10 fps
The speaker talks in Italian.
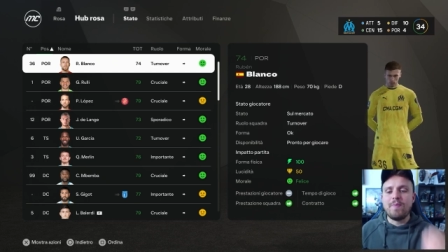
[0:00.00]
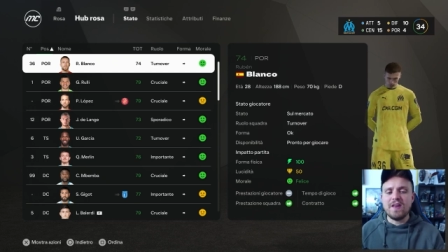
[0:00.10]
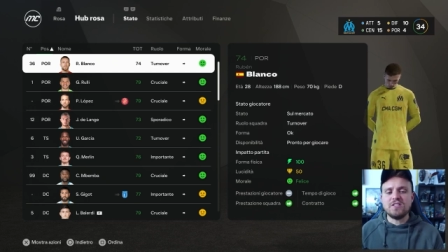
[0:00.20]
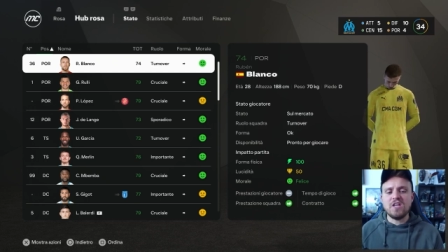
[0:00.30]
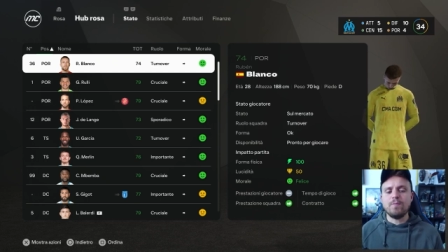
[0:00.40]
Per
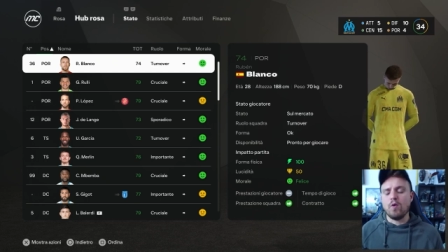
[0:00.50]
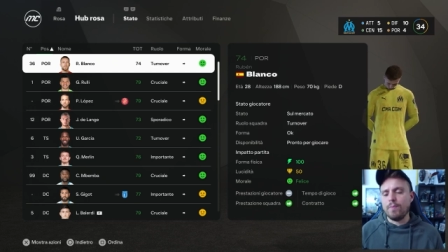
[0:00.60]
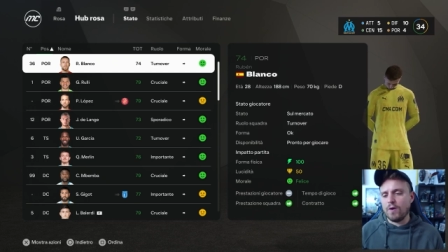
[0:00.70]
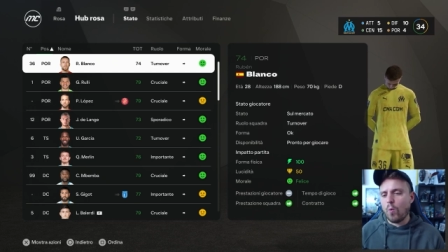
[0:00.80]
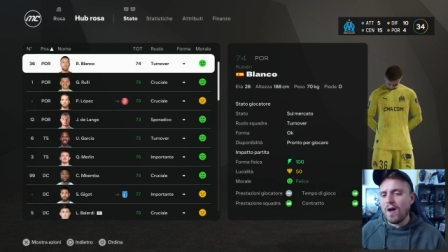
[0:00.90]
esempio,
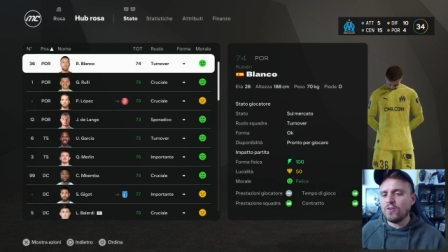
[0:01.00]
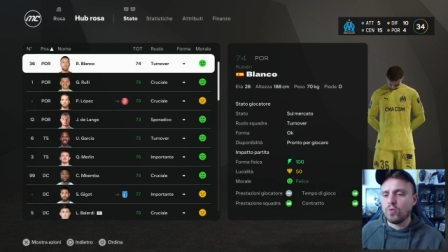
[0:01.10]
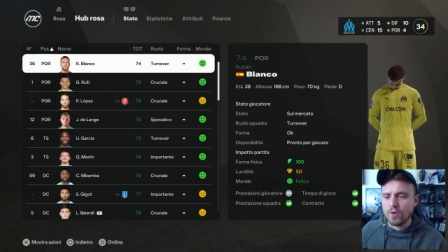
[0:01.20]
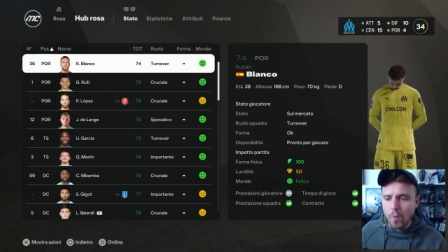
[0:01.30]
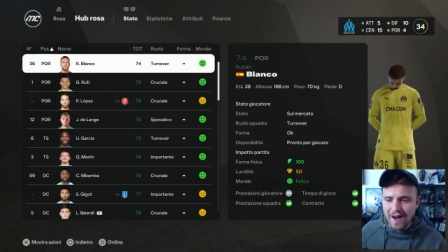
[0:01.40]
per quanto
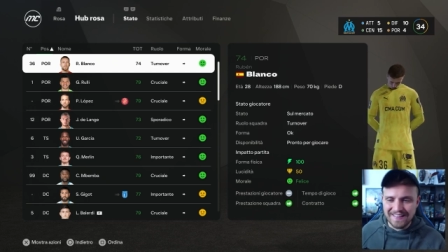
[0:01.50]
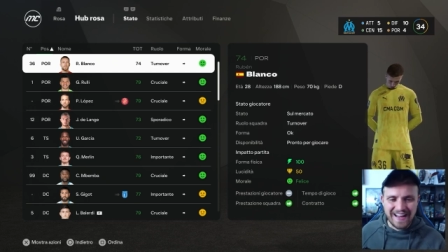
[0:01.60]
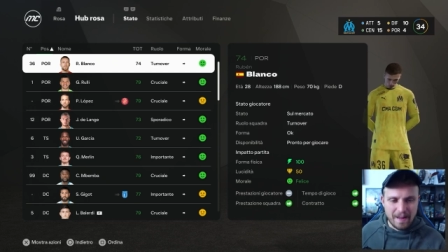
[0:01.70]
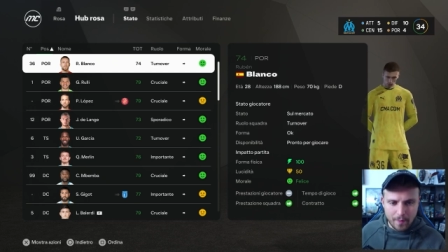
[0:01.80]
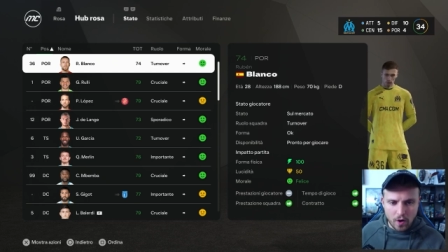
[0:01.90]
riguarda
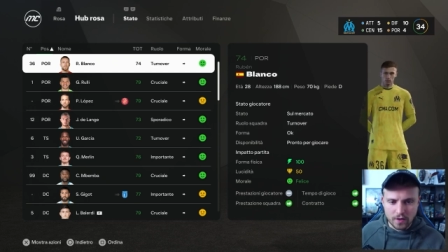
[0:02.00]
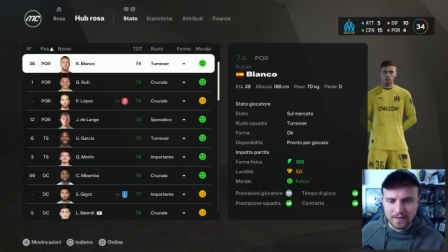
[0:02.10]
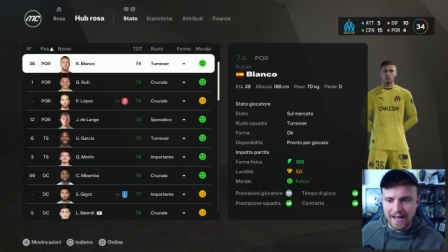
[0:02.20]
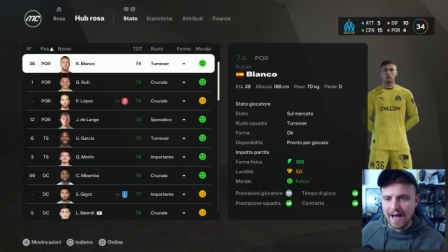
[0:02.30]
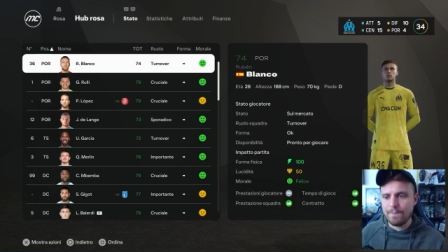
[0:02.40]
la
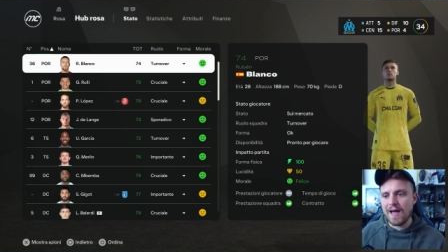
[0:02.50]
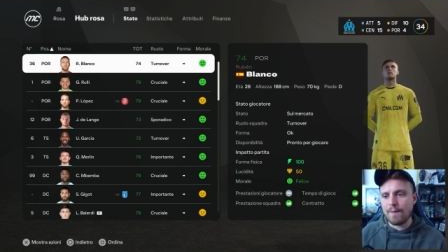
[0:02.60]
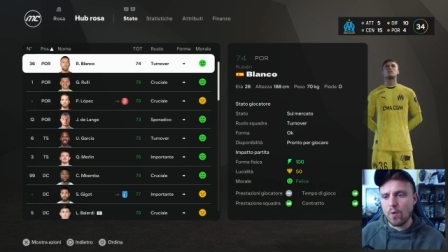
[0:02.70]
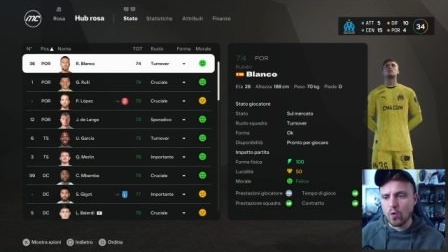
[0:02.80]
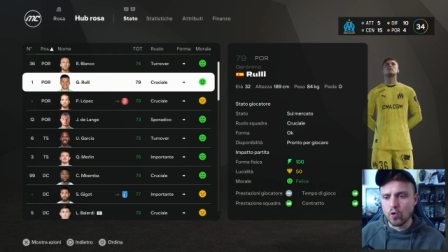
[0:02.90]
porta,
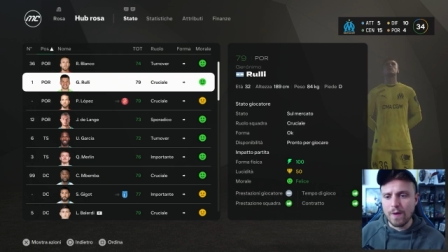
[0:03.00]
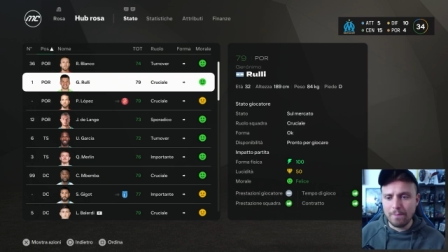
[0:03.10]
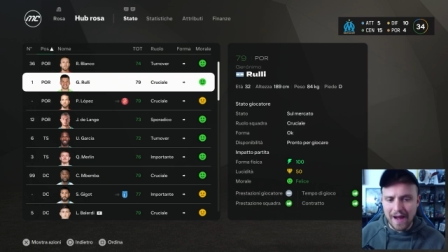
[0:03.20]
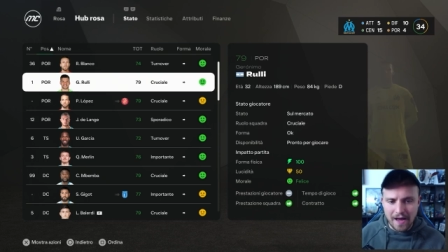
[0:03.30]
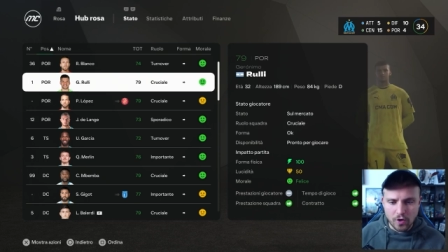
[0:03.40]
abbiamo Ruben
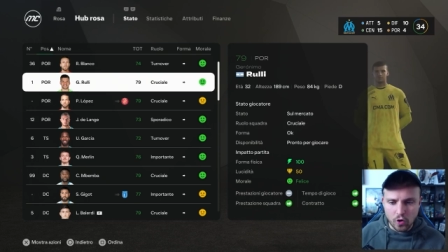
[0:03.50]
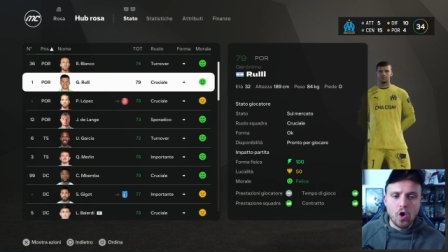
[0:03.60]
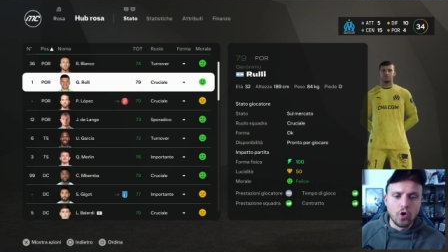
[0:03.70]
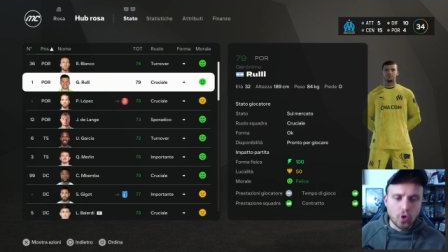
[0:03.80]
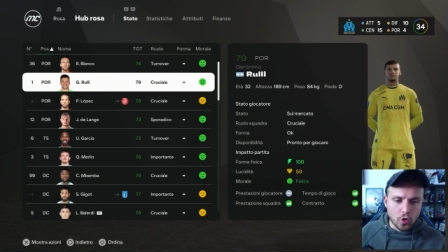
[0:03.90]
Blanco,
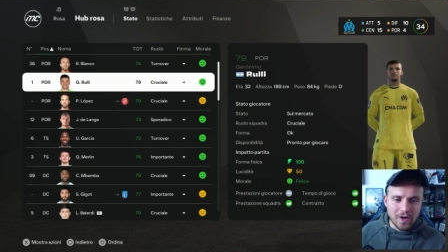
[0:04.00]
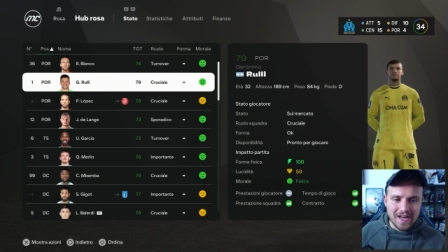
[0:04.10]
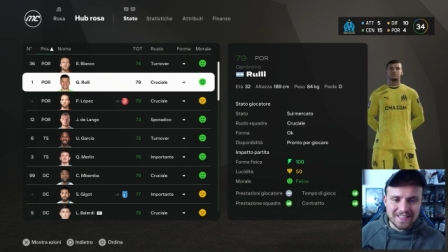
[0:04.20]
Rulli